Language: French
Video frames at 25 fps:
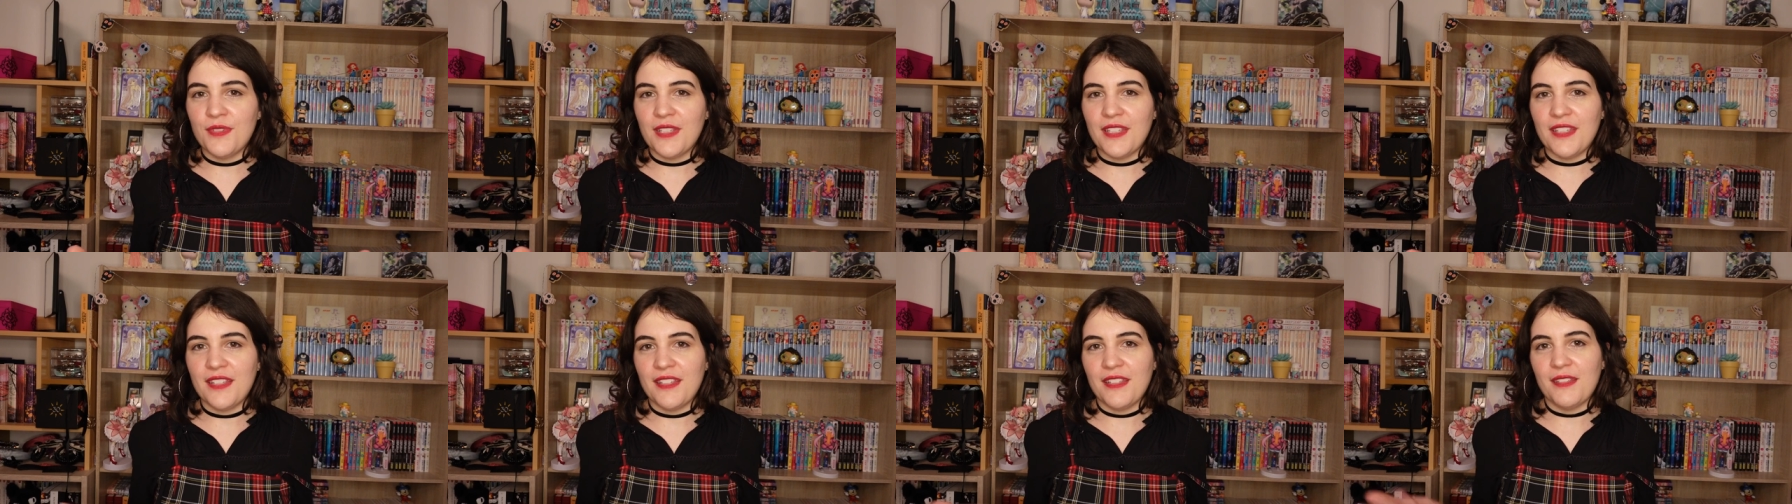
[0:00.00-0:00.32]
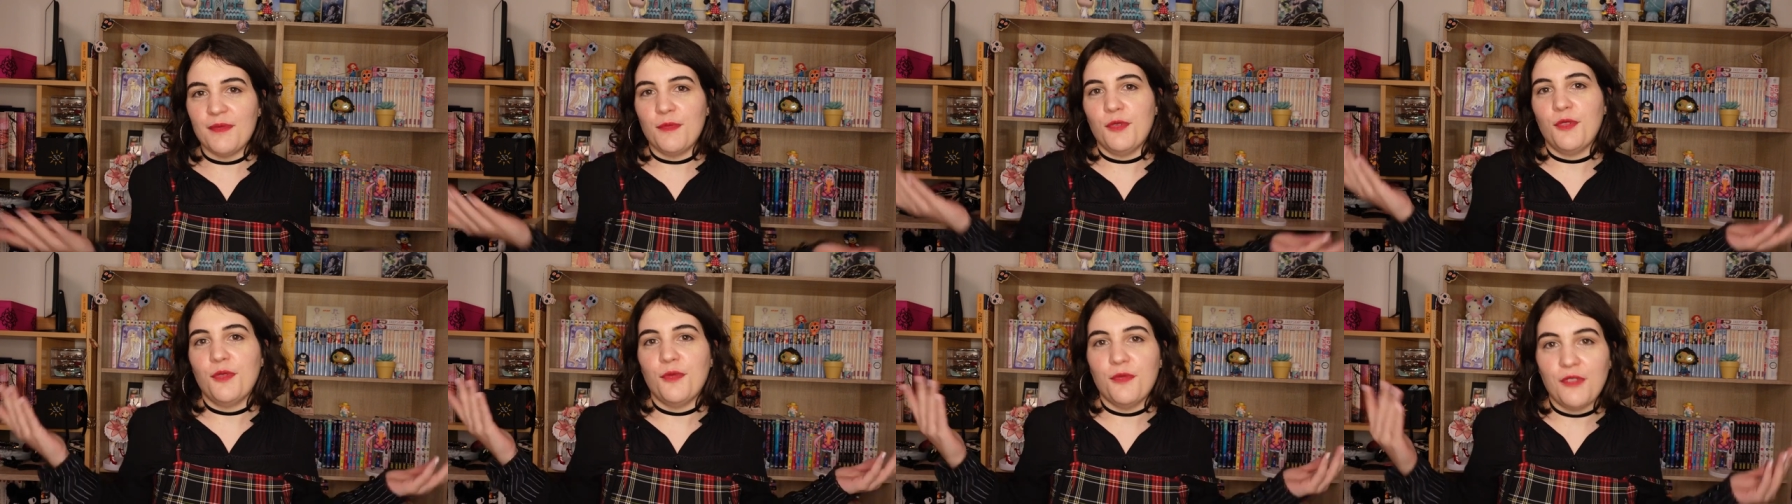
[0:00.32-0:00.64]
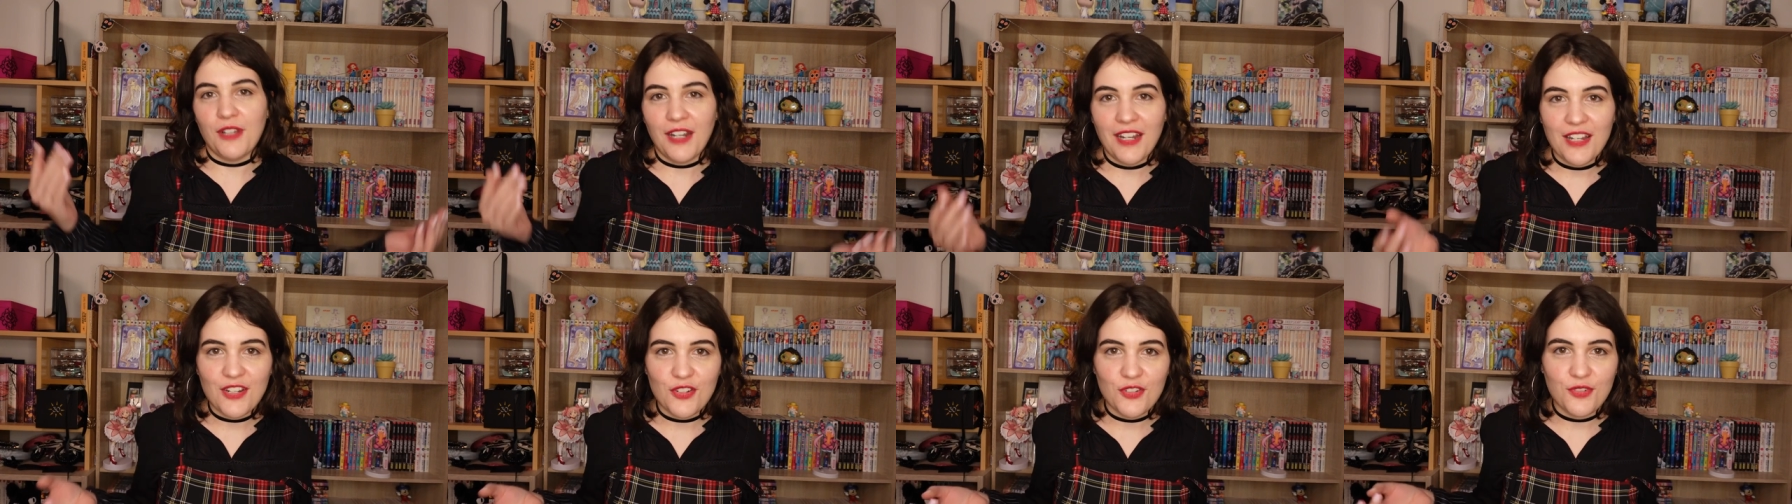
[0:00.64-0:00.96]
et bon
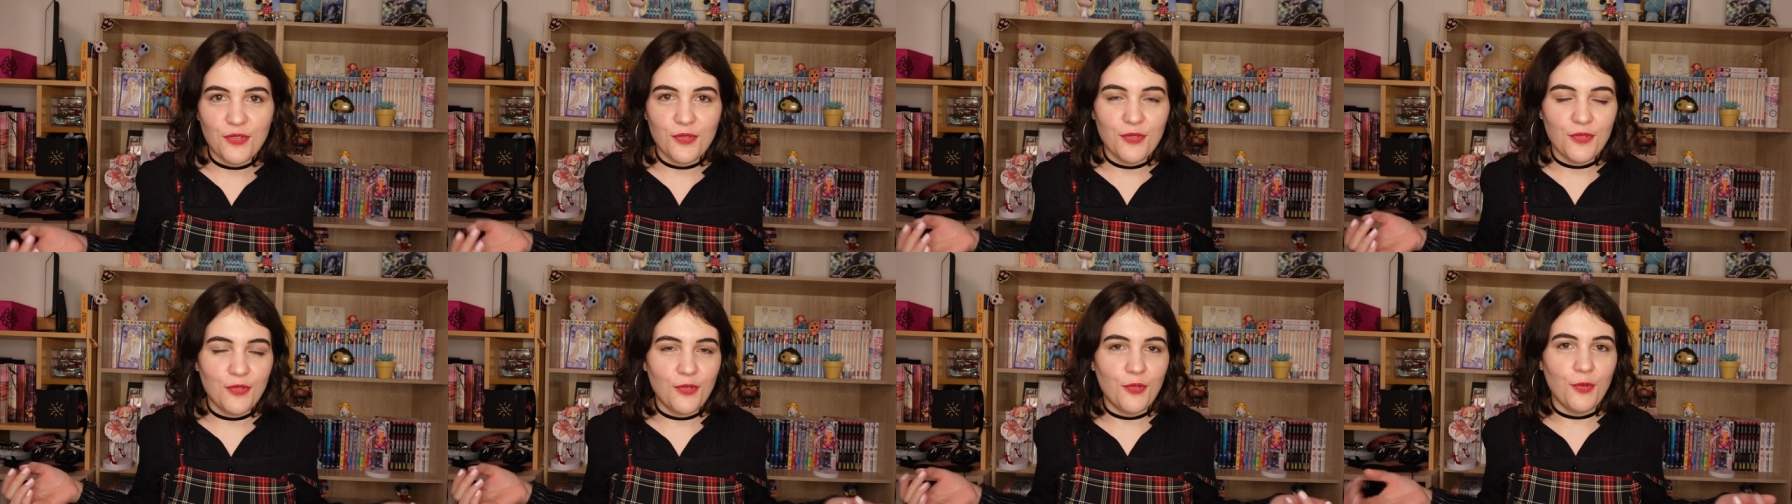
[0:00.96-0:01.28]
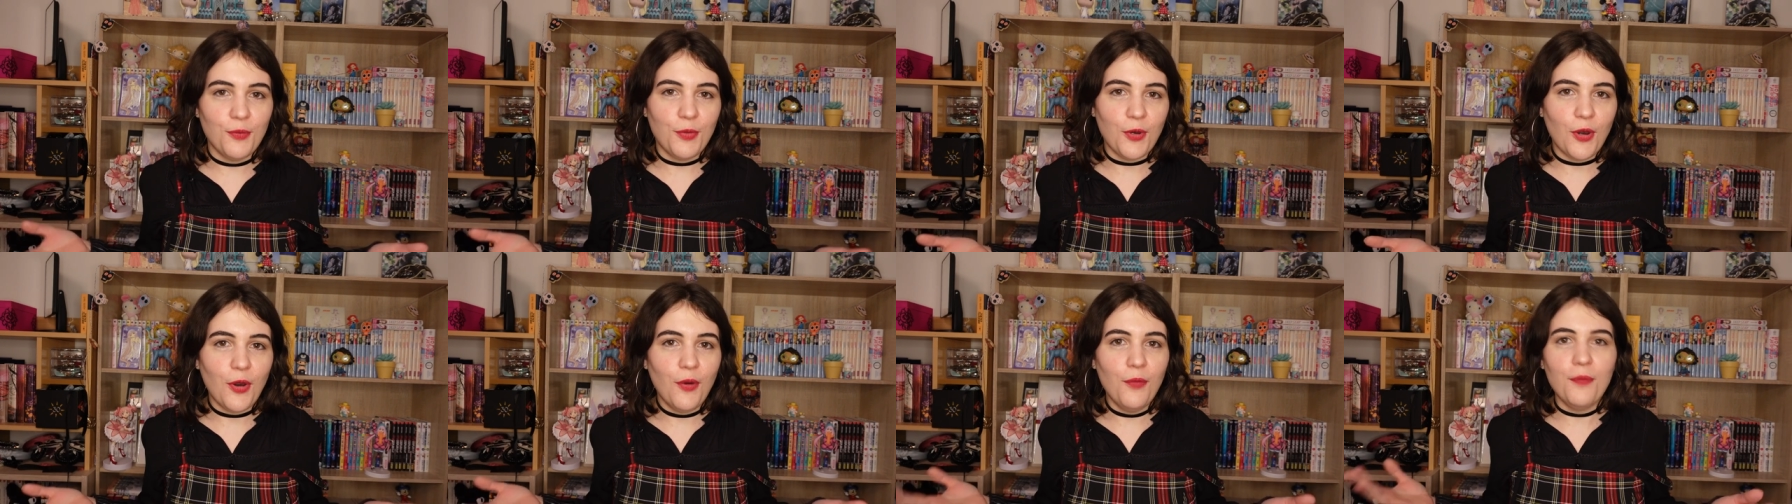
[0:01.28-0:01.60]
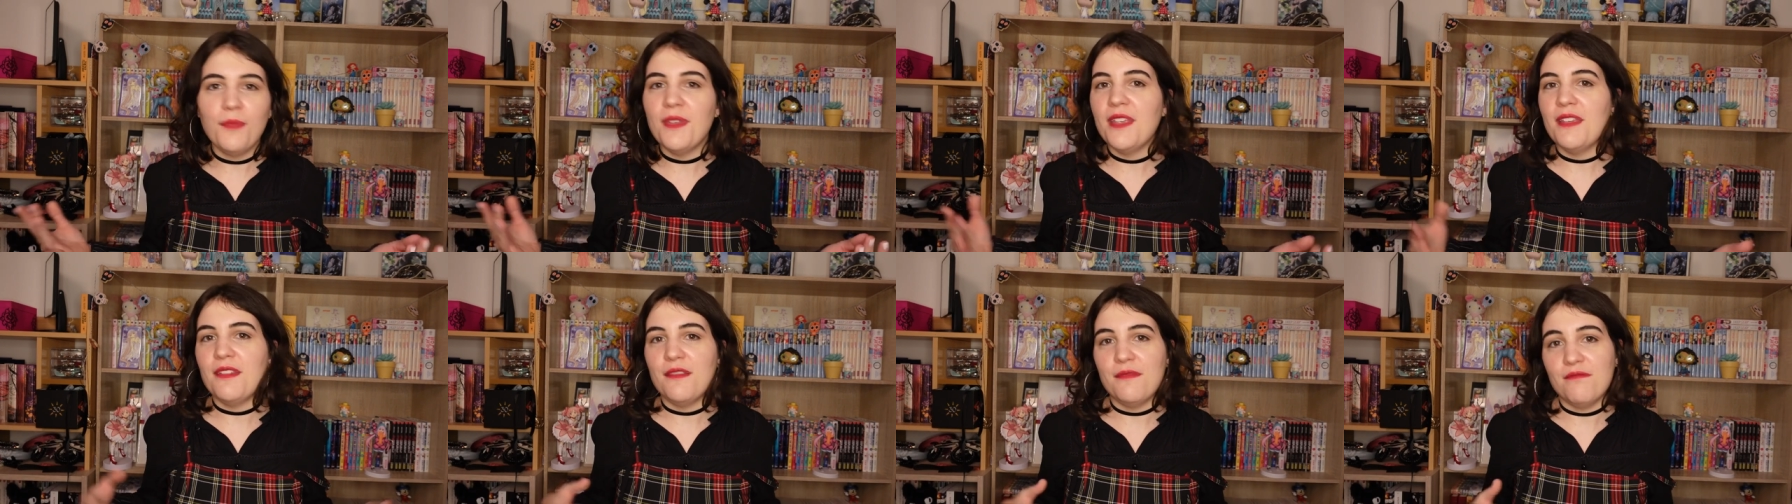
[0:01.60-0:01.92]
voilà, je comprends,
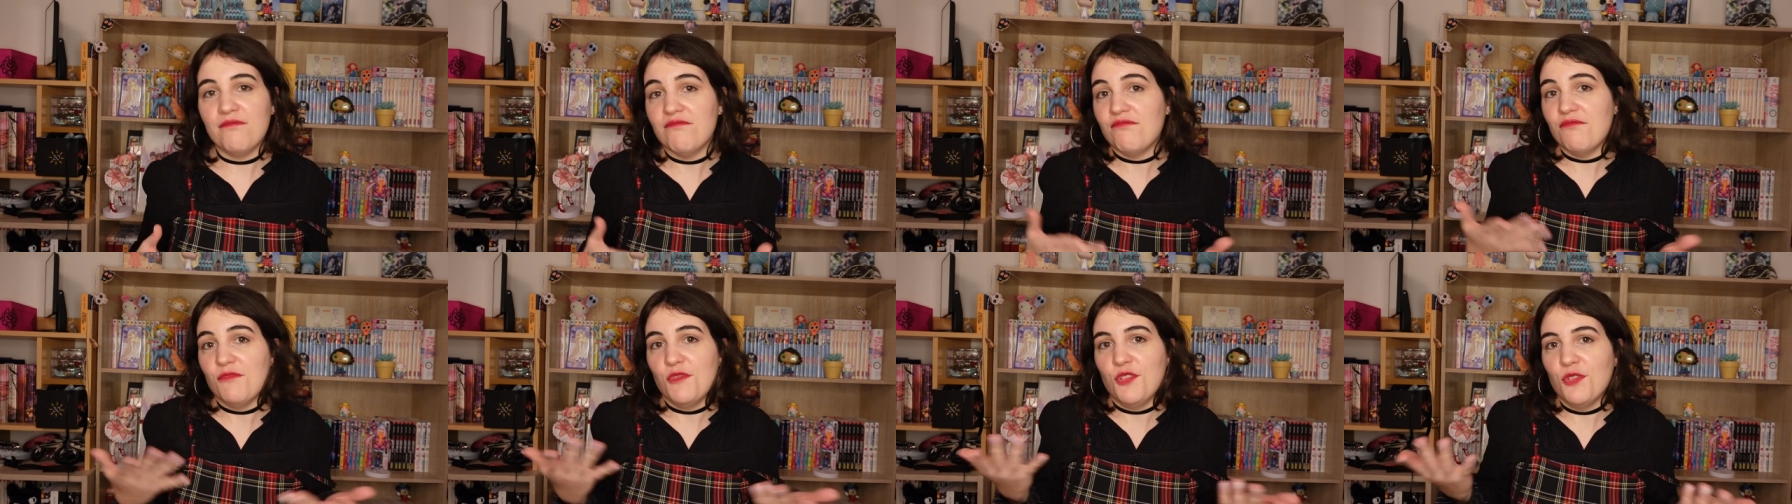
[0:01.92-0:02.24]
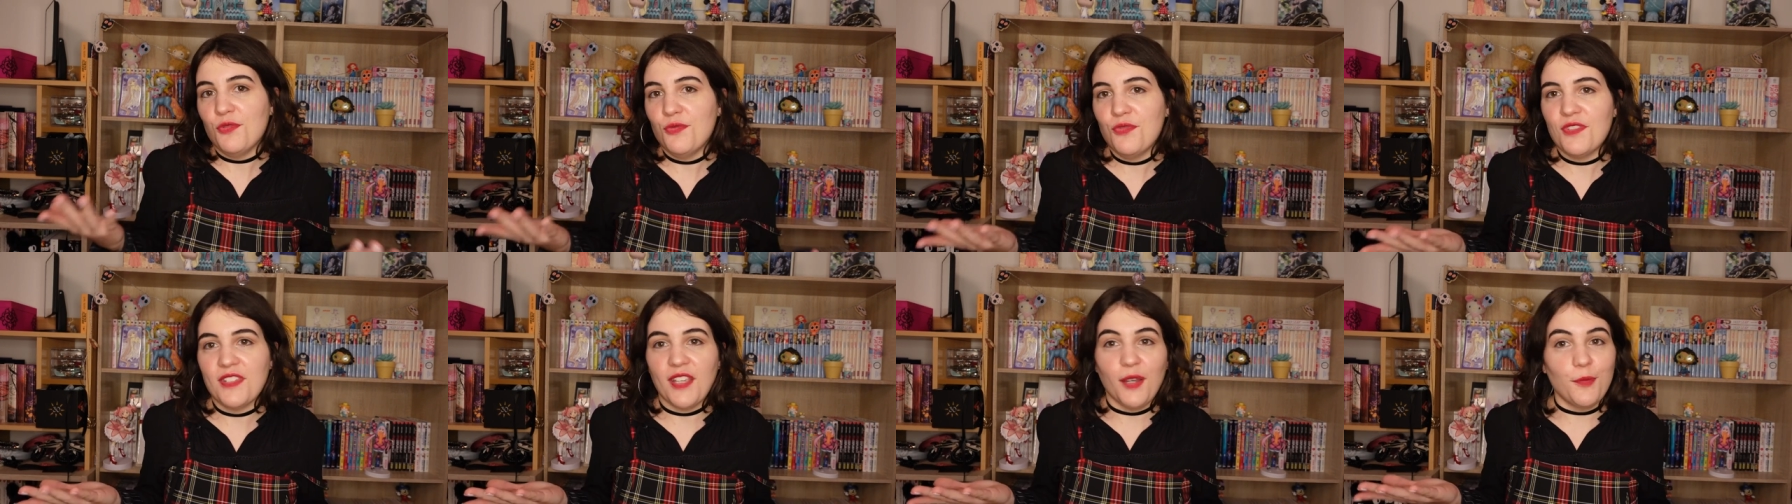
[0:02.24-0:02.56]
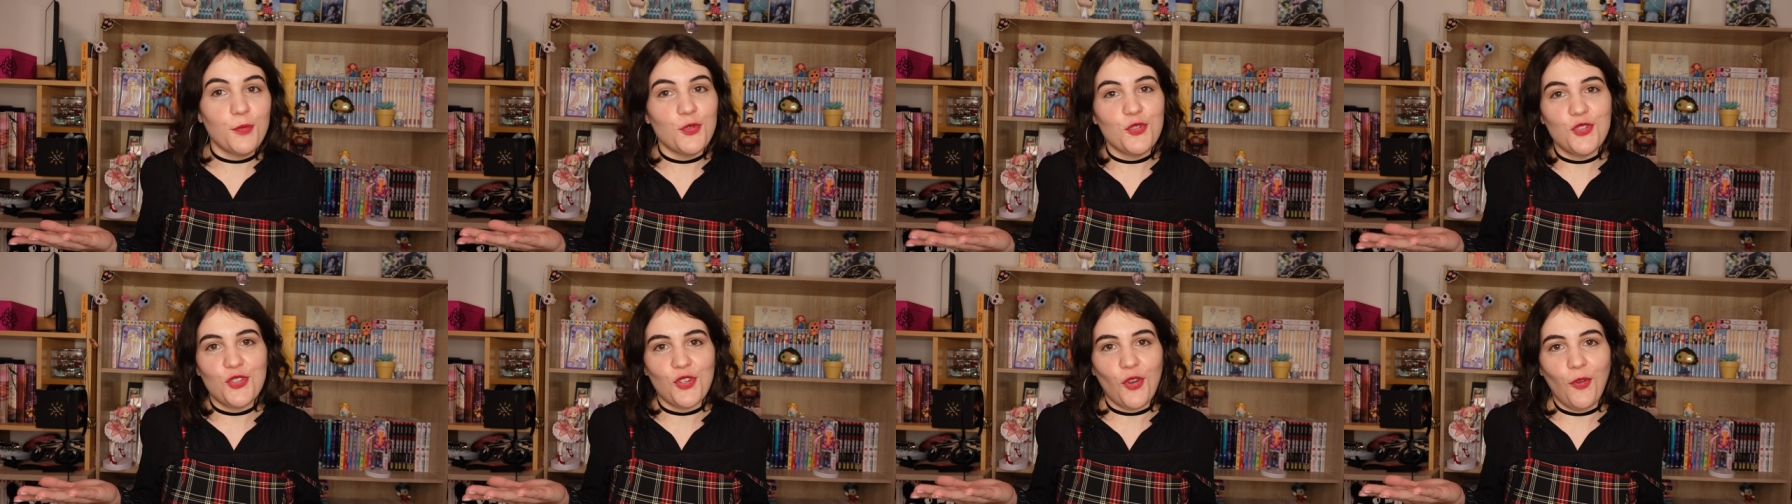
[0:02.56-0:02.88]
mais du coup c'est un
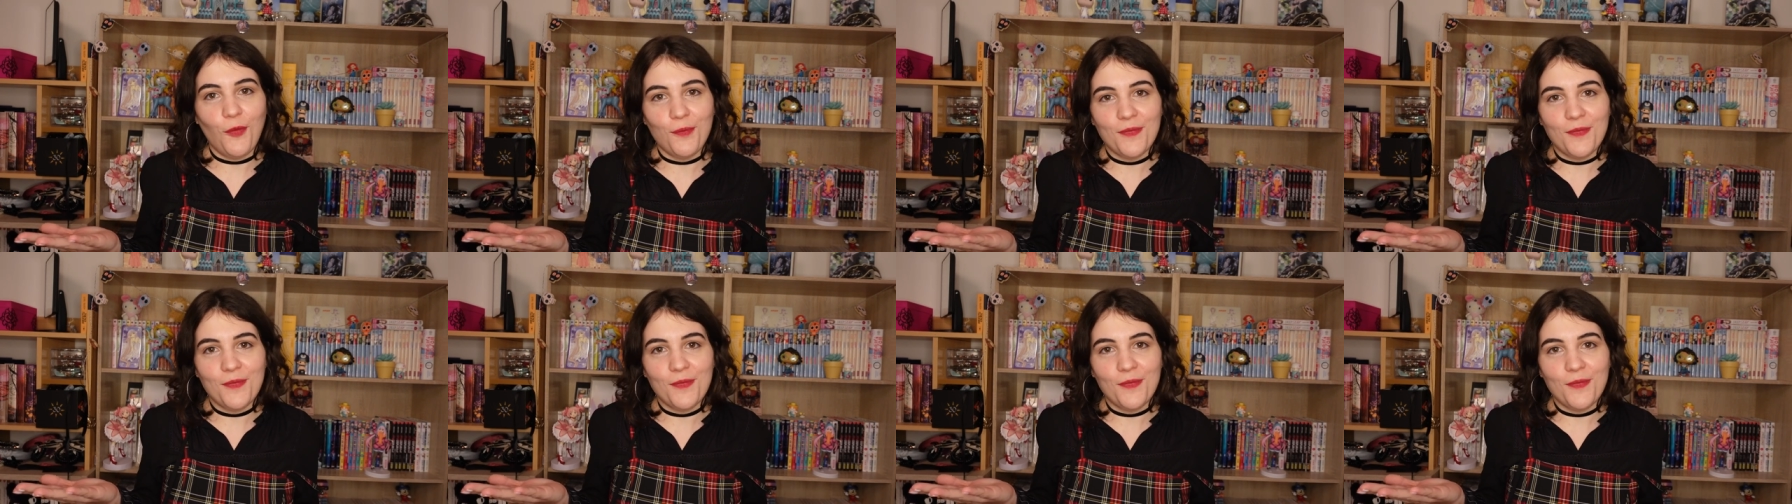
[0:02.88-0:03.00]
peu chiant.